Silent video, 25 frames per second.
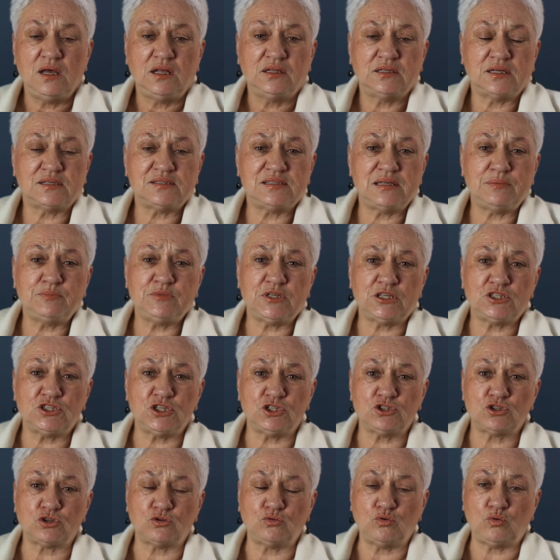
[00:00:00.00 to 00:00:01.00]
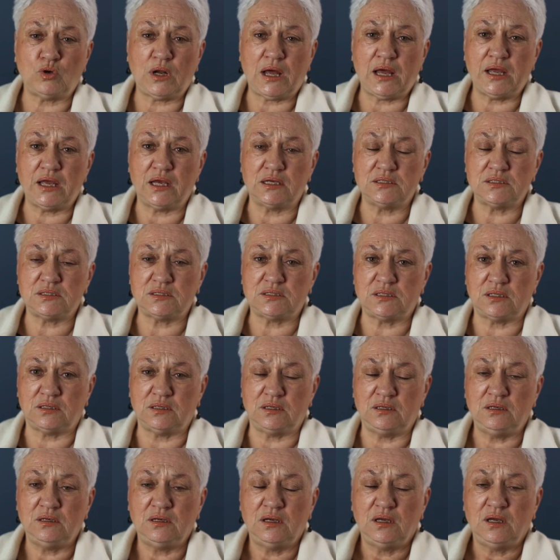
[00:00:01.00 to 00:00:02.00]
Następna rzecz, która jest
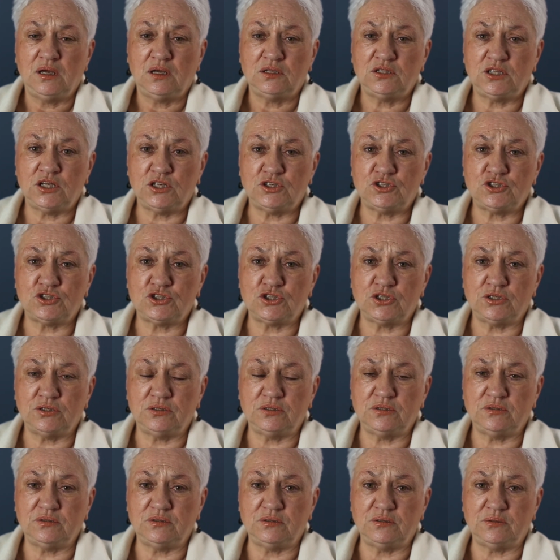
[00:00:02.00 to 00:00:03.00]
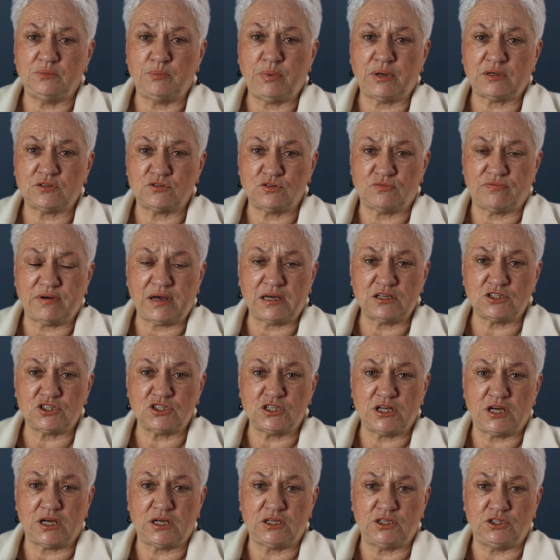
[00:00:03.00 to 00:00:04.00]
też bardzo
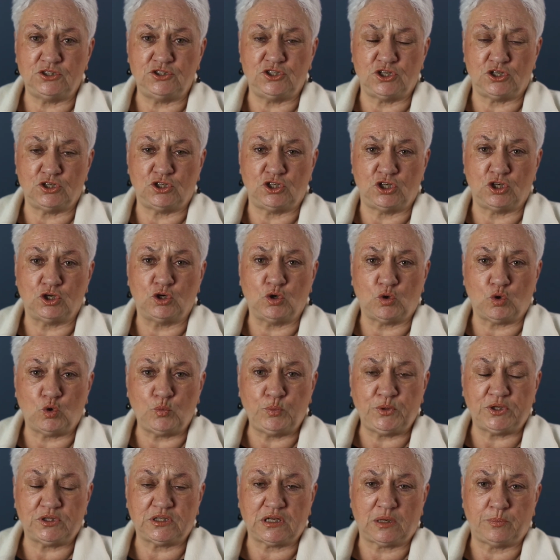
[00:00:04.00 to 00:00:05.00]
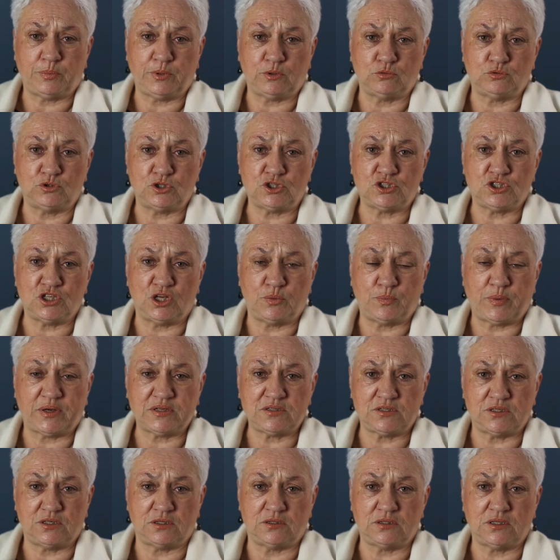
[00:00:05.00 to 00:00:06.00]
ważna i dzięki grupie terapeutycznej
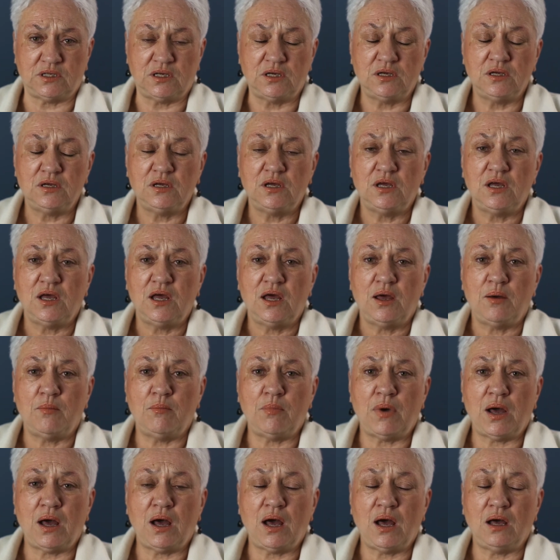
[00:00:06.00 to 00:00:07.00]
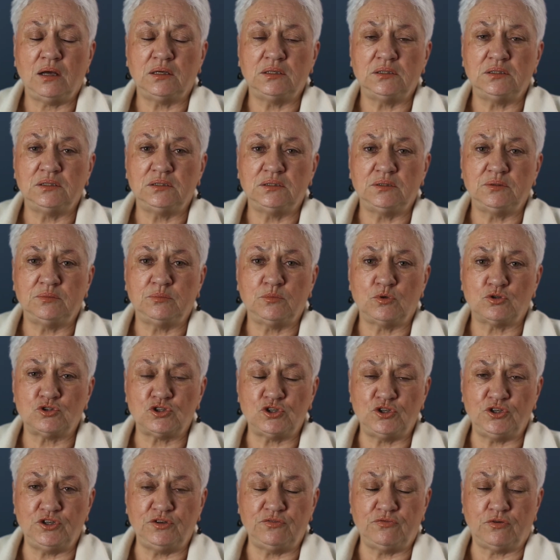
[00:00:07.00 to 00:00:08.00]
pacjent ma y,
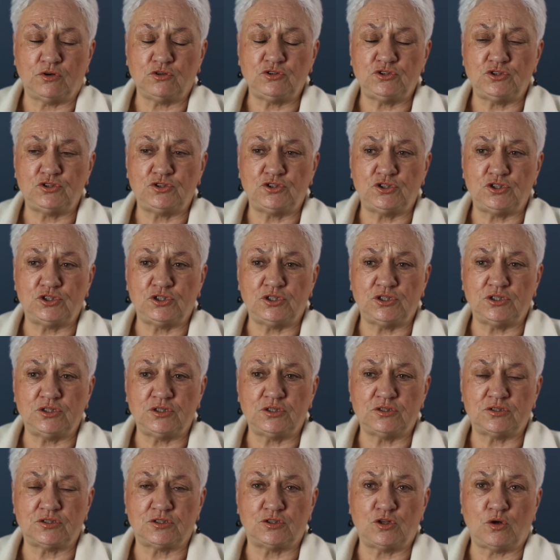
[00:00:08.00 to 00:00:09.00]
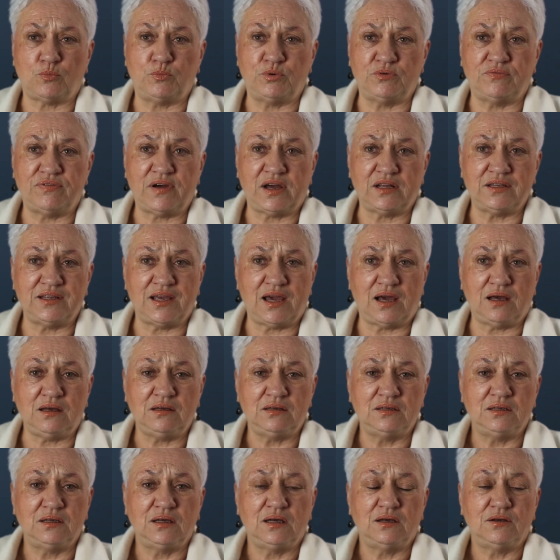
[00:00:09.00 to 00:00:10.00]
możliwość y, zdobywania
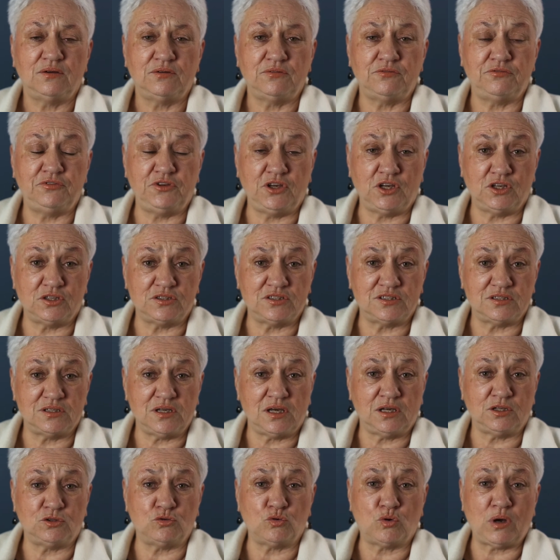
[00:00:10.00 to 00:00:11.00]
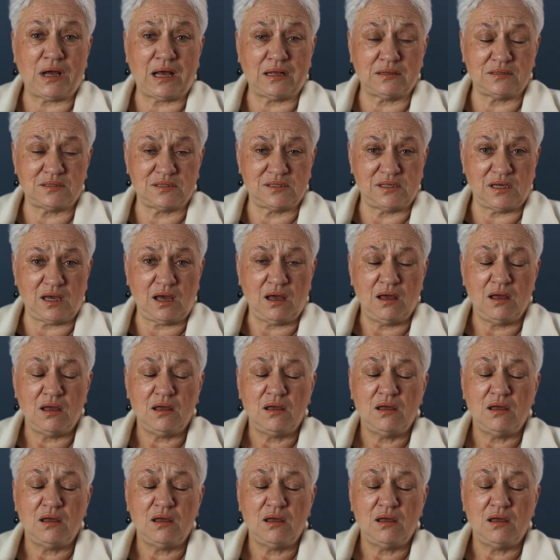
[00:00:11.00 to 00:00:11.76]
wiedzy, edukacja.